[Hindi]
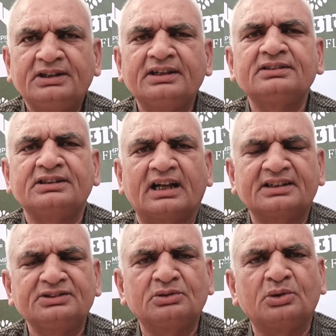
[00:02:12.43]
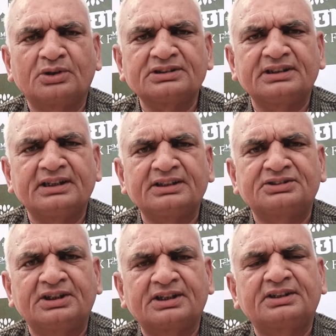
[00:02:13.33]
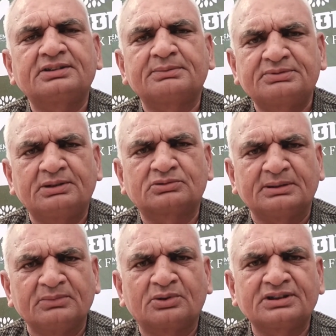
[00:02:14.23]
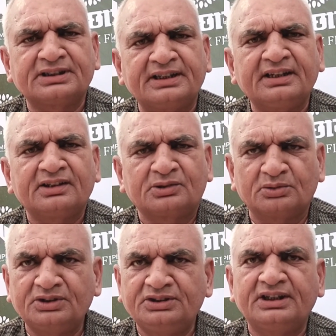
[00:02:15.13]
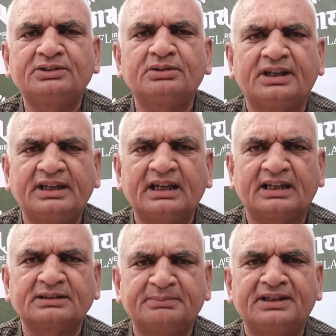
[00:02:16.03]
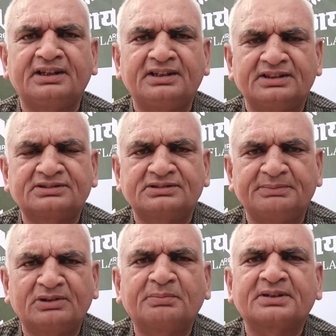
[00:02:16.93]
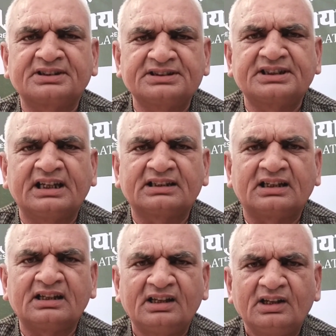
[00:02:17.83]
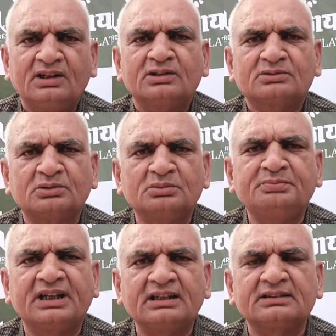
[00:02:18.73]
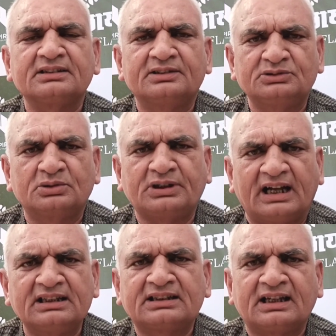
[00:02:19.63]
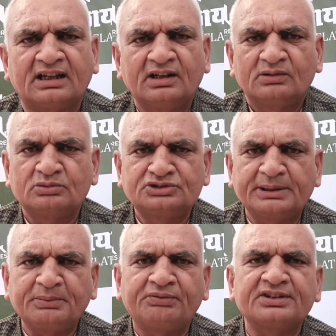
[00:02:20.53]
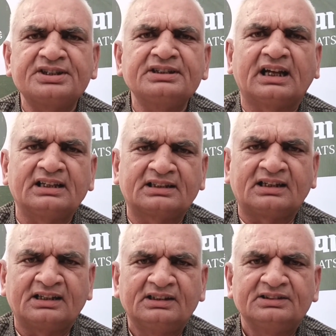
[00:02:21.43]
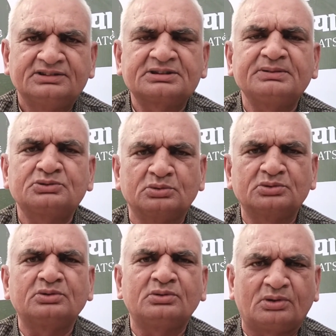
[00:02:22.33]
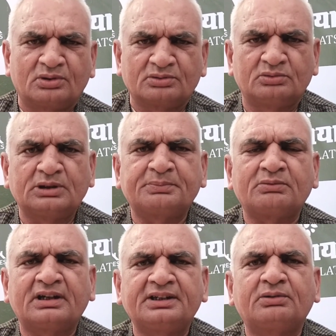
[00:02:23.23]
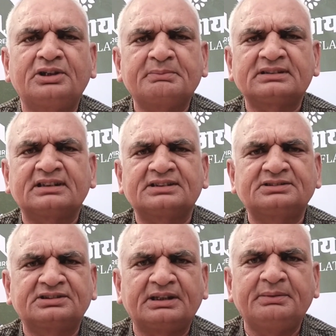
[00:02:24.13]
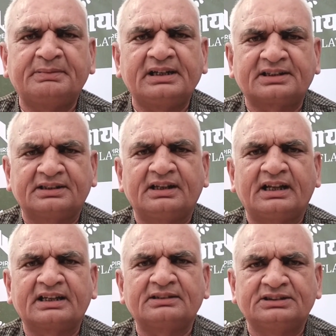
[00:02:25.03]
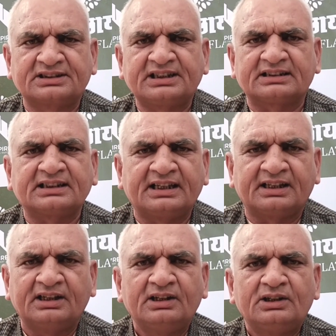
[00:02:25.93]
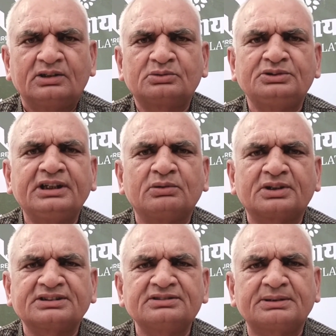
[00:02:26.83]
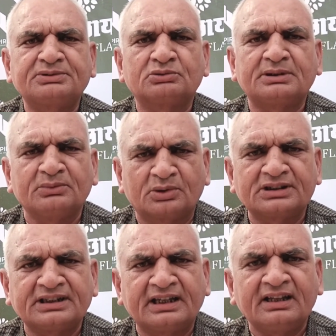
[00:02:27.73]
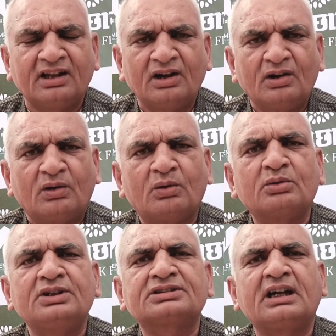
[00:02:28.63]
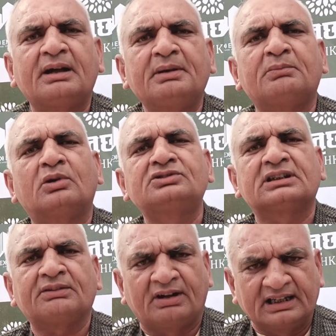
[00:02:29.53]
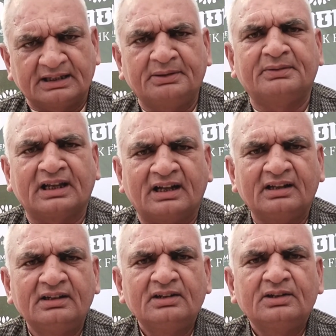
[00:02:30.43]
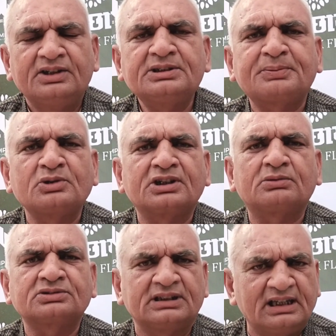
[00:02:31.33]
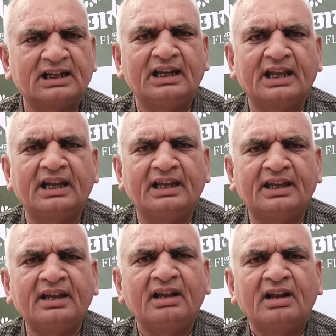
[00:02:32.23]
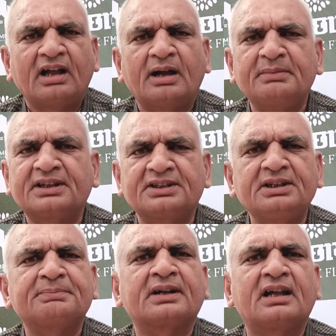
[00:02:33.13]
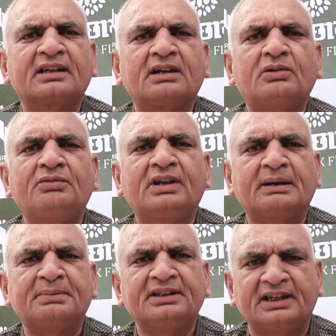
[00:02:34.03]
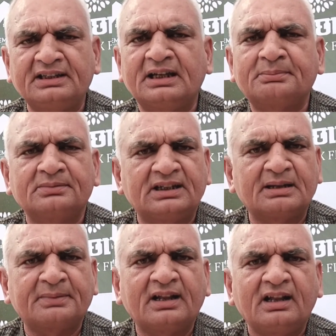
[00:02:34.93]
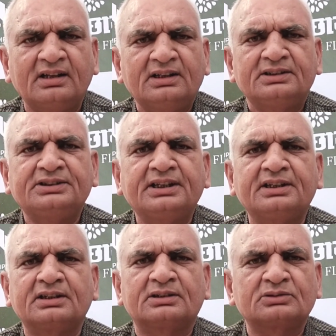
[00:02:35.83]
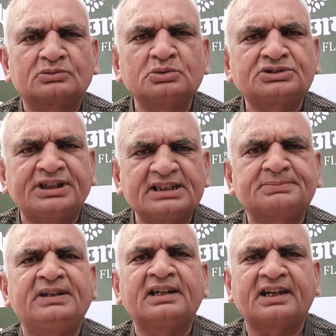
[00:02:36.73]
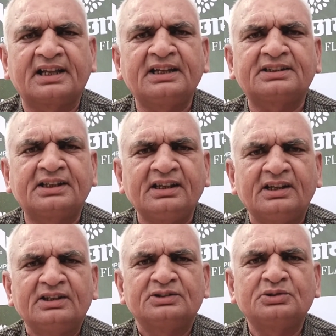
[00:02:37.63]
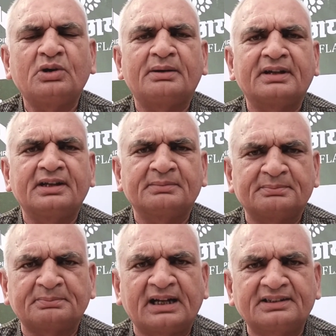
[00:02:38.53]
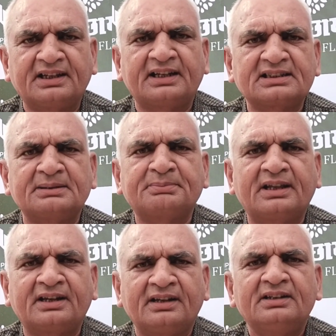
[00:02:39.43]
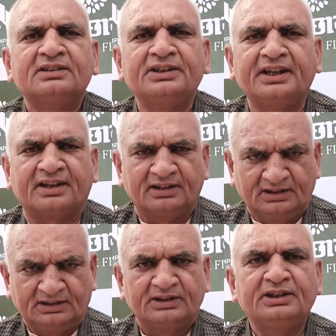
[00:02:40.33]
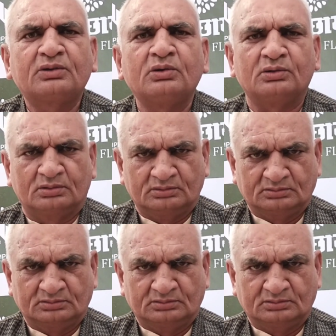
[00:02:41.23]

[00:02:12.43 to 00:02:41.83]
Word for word: ये यहाँ की जो लोकेशन है सीकर की सबसे उत्तम लोकेशन है क्योंकि ये जो एरिया है जब मैंने इस ज़मीन को परचेज किया था तो मेरा जो ध्यान था वो जयपुर फेसिंग ध्यान था जिसमें झुंझुनू और उदयपुर वाटी और नीम पतना जी जितना भी बेल्ट अगर इधर से आता है तो ये लोकेशन सबसे उत्तम लोकेशन है और इसका हमें बहुत ज़्यादा फायदा भी मिला इस प्रोजेक्ट को सेल करने के लिए हमें किसी प्रकार का कोई विज्ञापन नहीं दे, देना पड़ा ये कुछ शेष फ्लेट रह गए थे जो हमारे पार्टनर रेक्स एम्पायर ने इनको